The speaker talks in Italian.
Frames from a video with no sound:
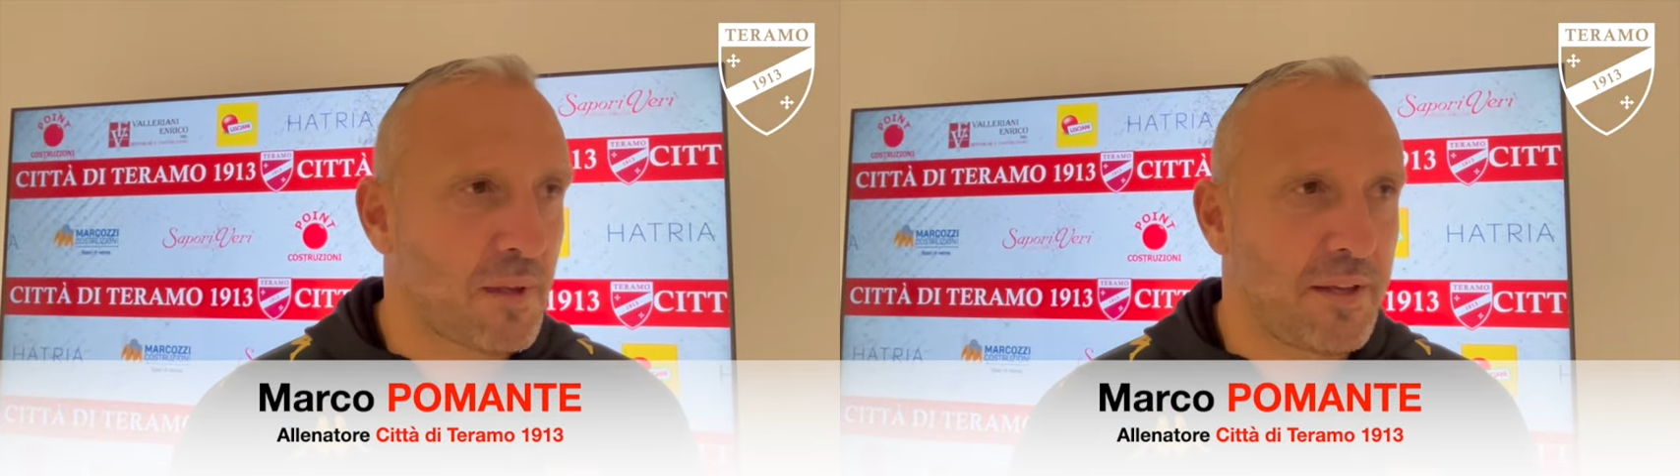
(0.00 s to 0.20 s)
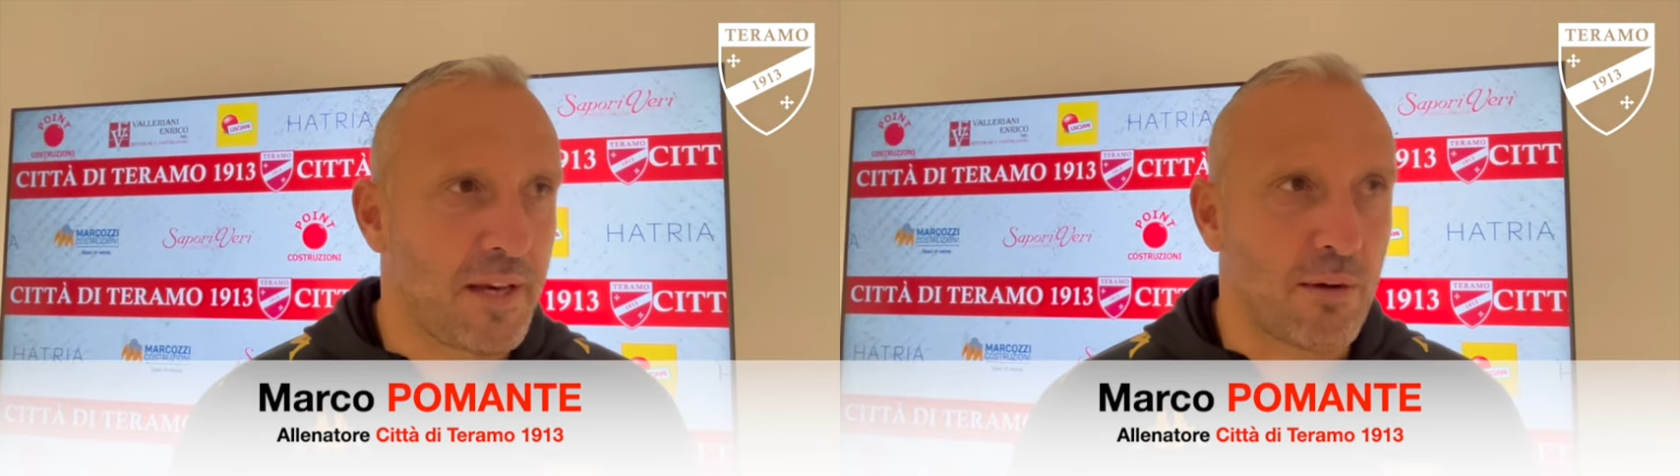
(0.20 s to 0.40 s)

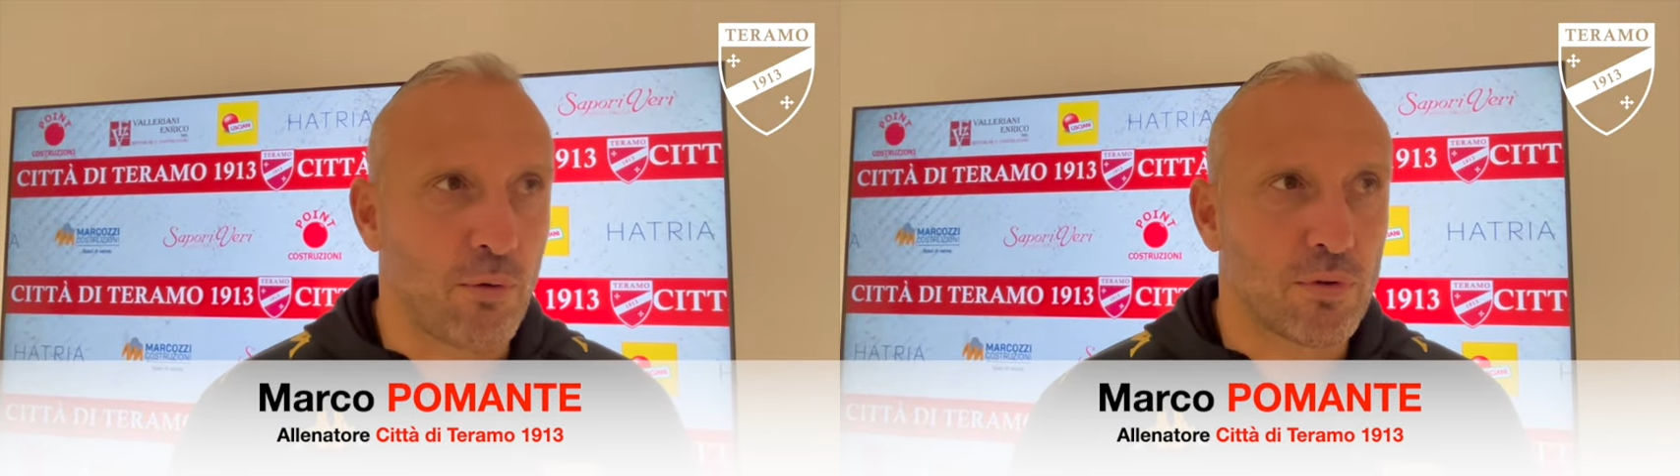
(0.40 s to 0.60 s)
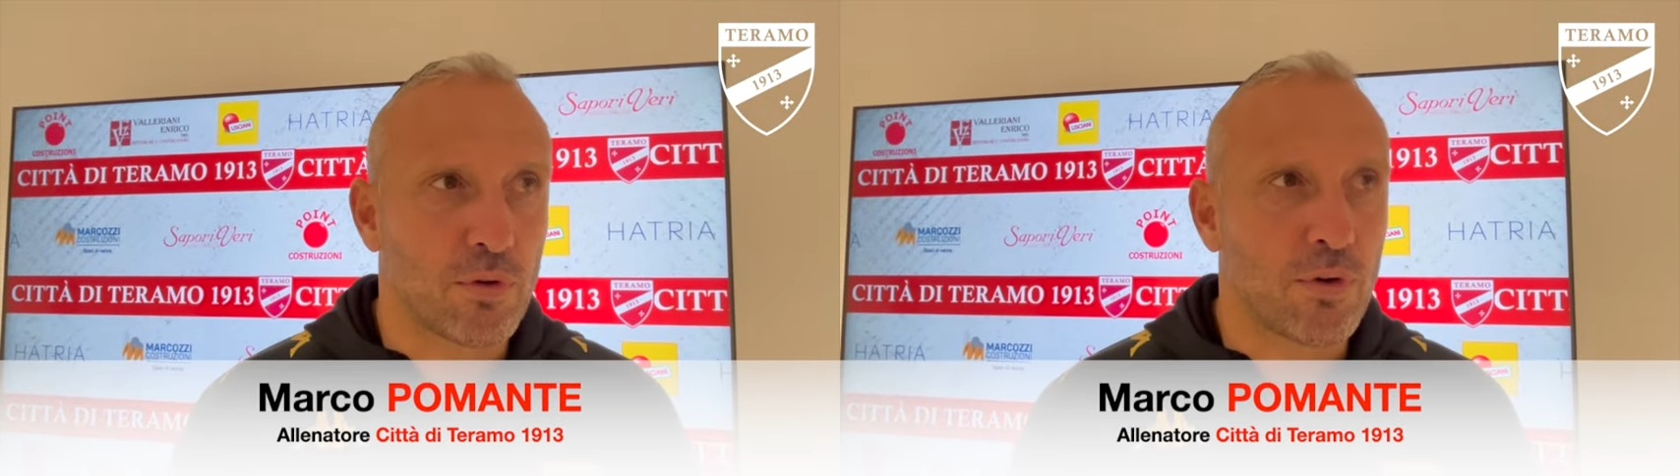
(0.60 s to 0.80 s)
ieri ha
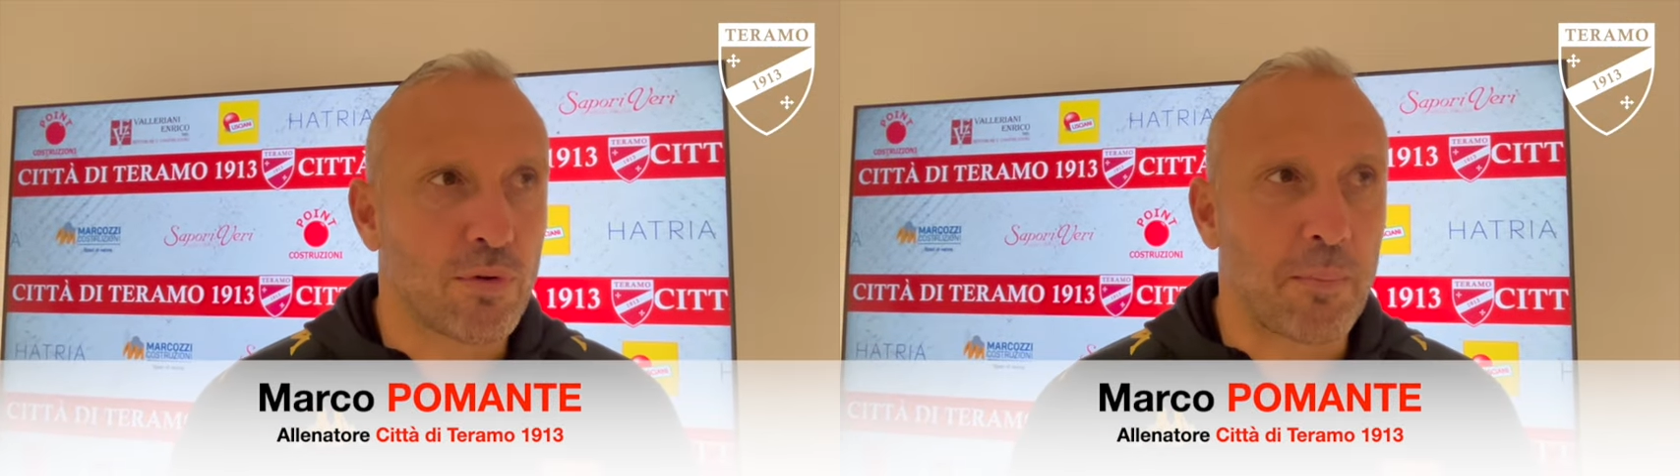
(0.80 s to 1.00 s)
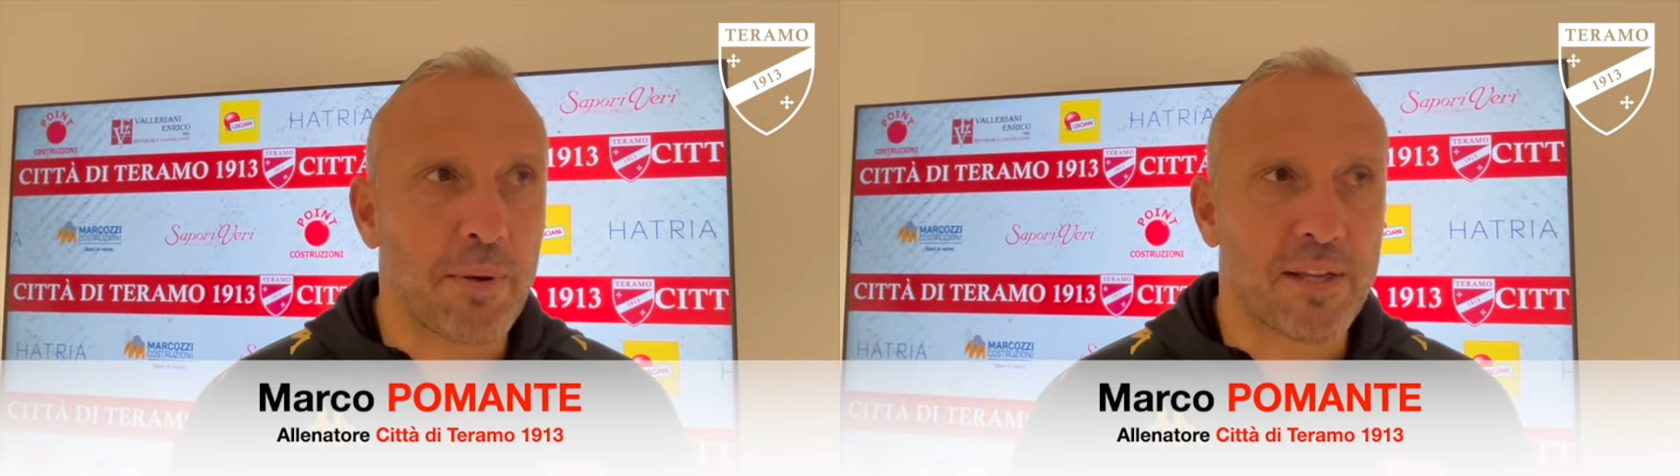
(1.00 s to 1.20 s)
avuto
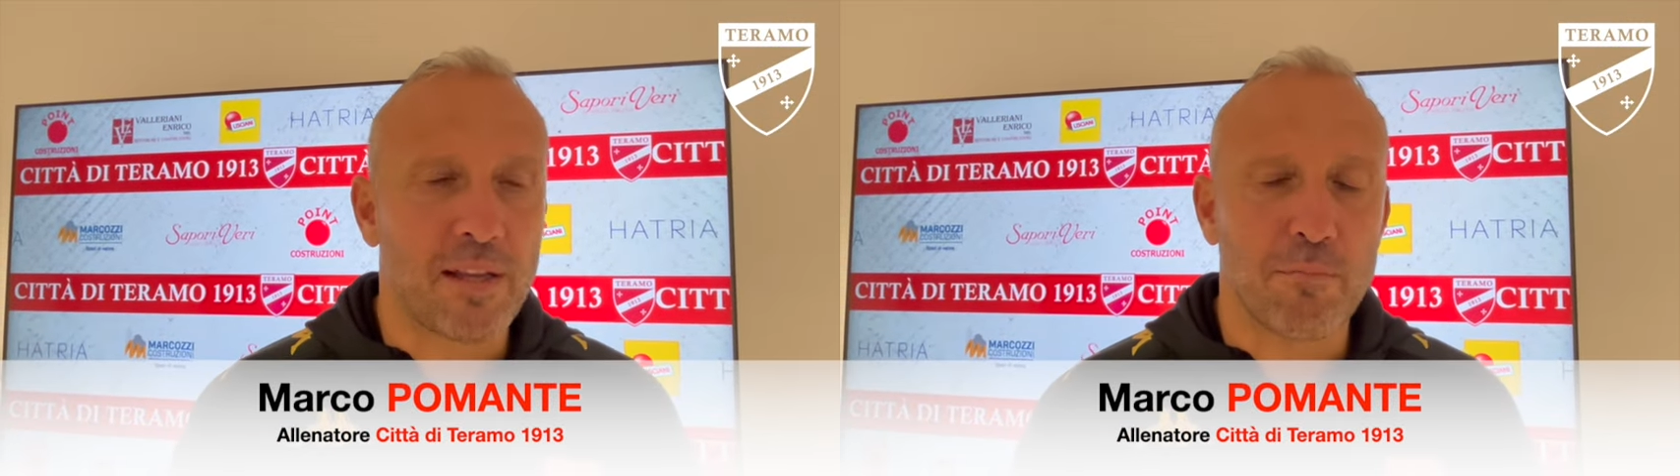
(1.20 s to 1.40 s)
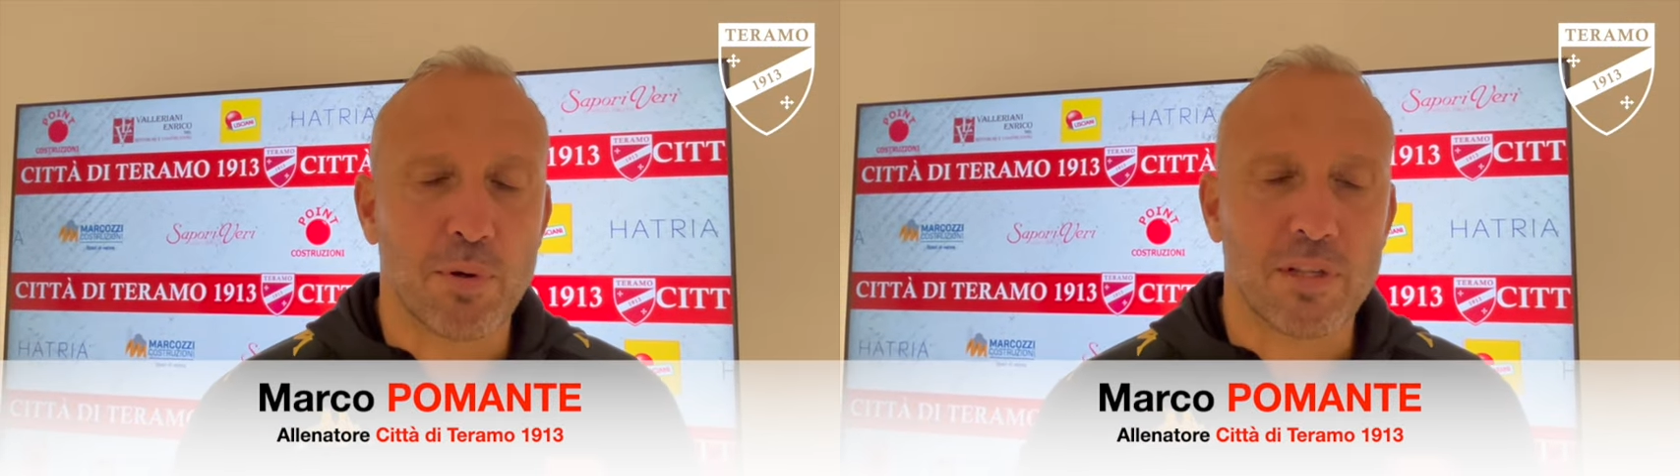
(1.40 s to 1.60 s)
una perdita
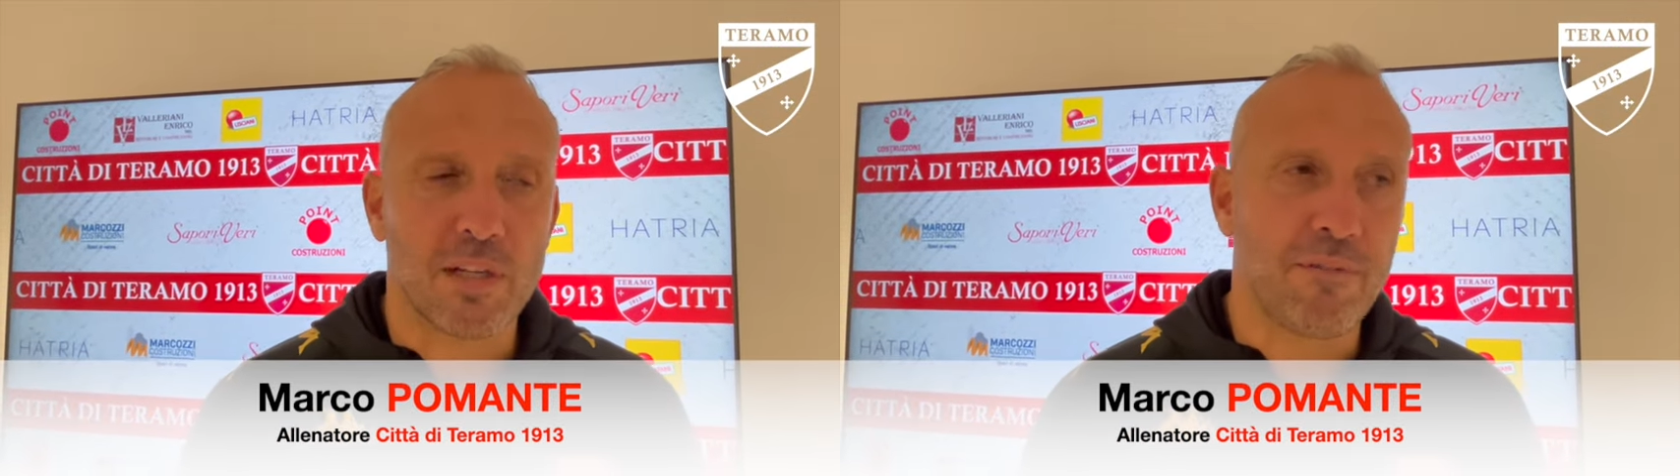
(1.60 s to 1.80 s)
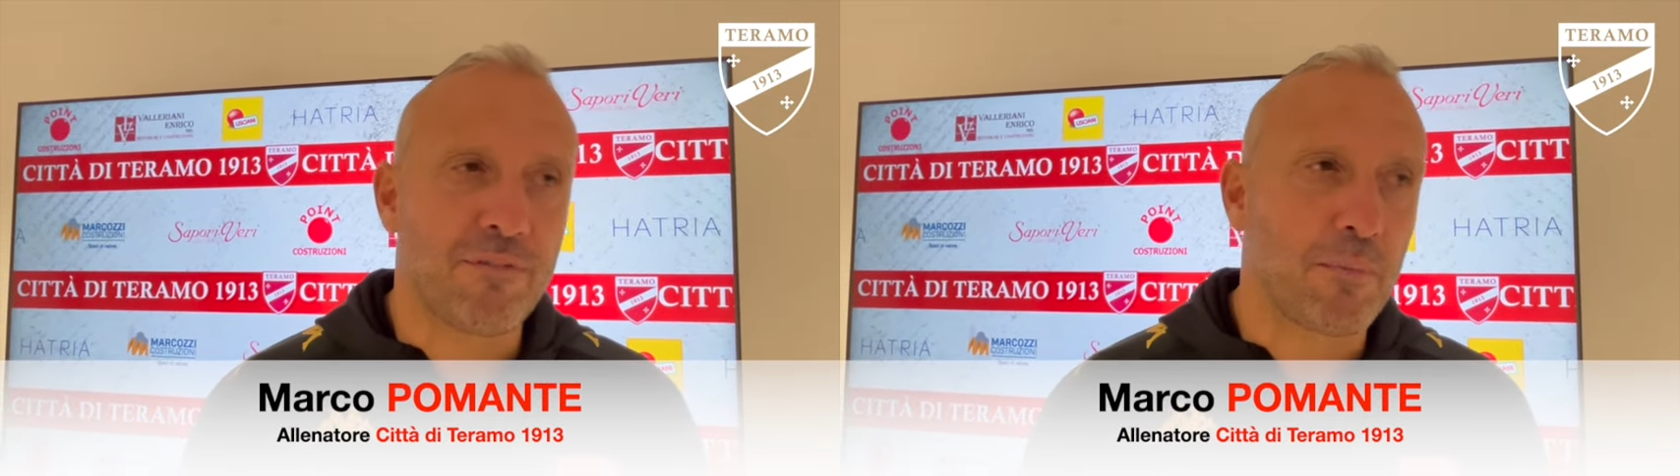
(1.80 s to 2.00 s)

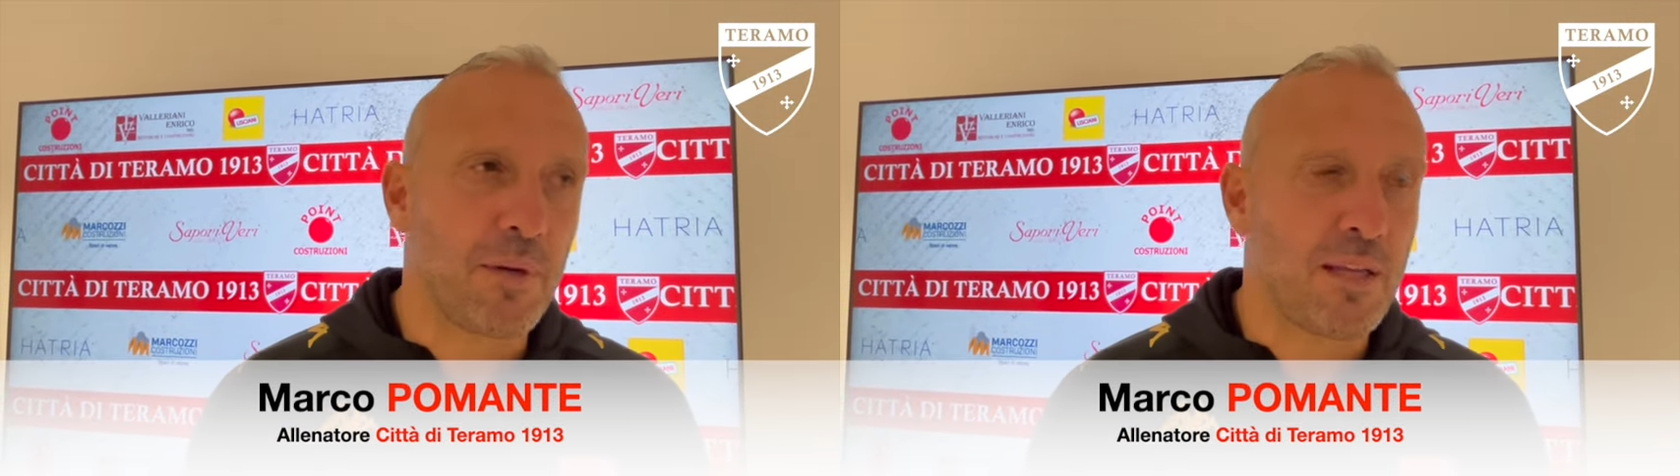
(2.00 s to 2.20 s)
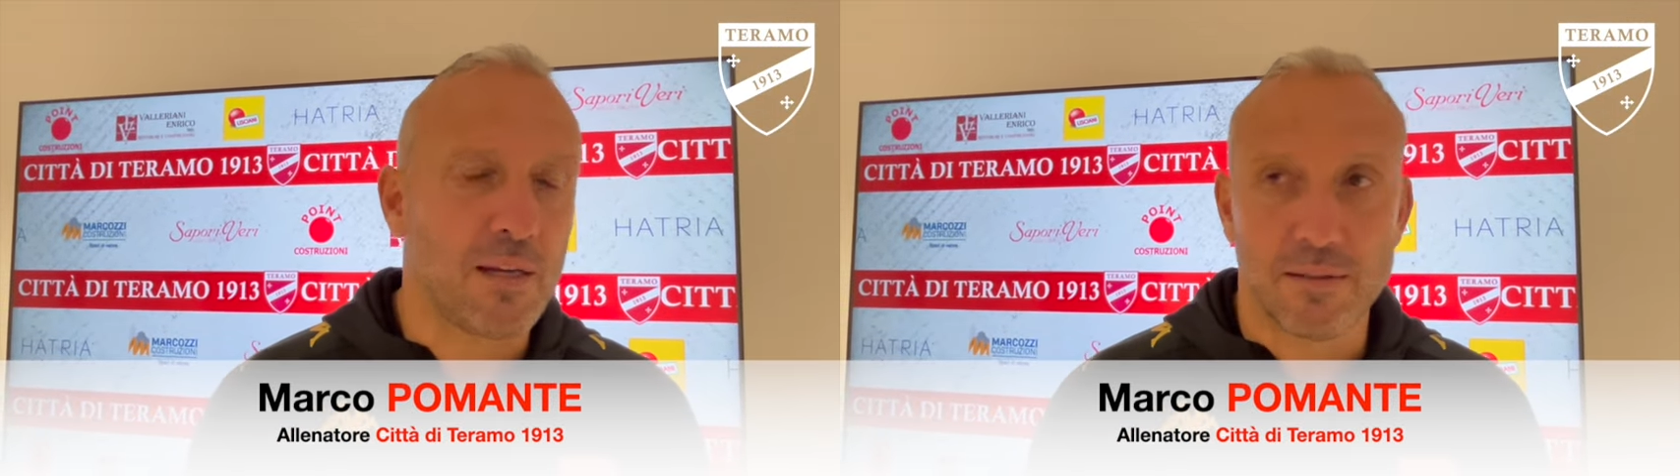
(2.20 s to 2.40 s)
importante in
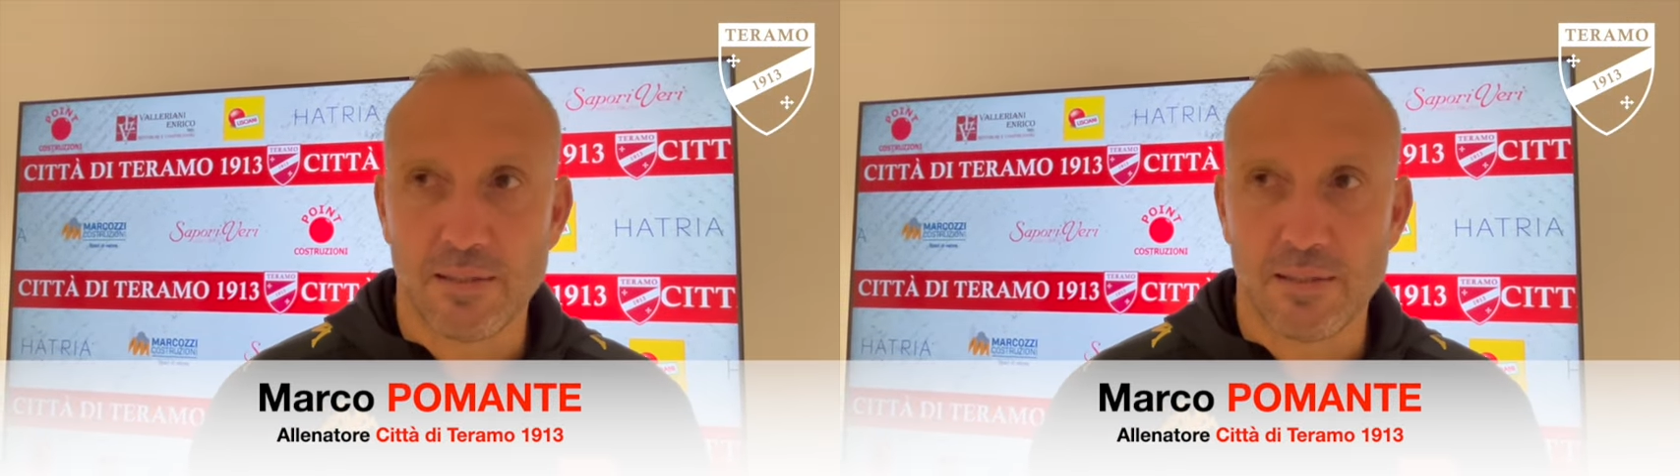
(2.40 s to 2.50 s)
famiglia.